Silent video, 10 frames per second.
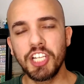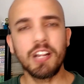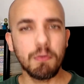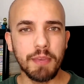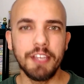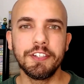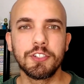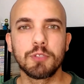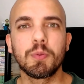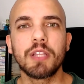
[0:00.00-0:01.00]

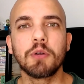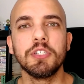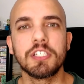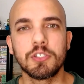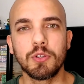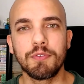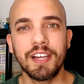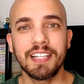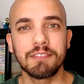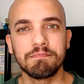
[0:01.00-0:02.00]
Geralmente os protagonistas de
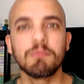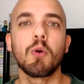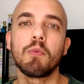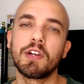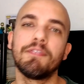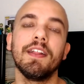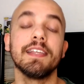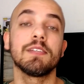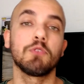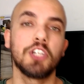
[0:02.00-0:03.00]
novela, como eu já
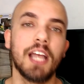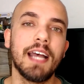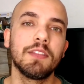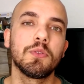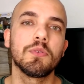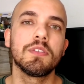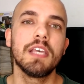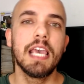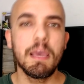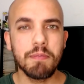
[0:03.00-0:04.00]
falei, são chatos.
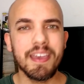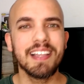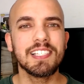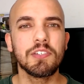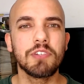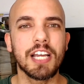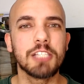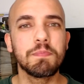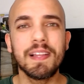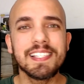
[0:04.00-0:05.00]
E por que, que eles são
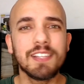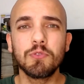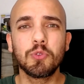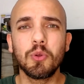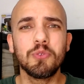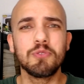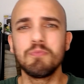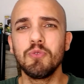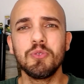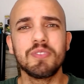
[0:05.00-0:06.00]
chatos? Porque eles são todos
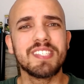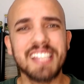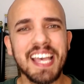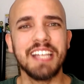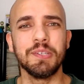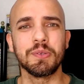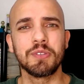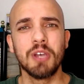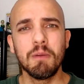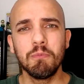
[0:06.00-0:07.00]
muito
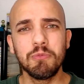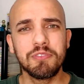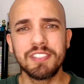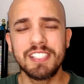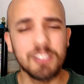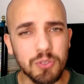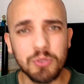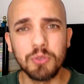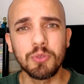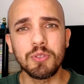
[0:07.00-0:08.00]
sérios, uns
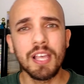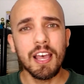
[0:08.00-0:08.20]
sisudos.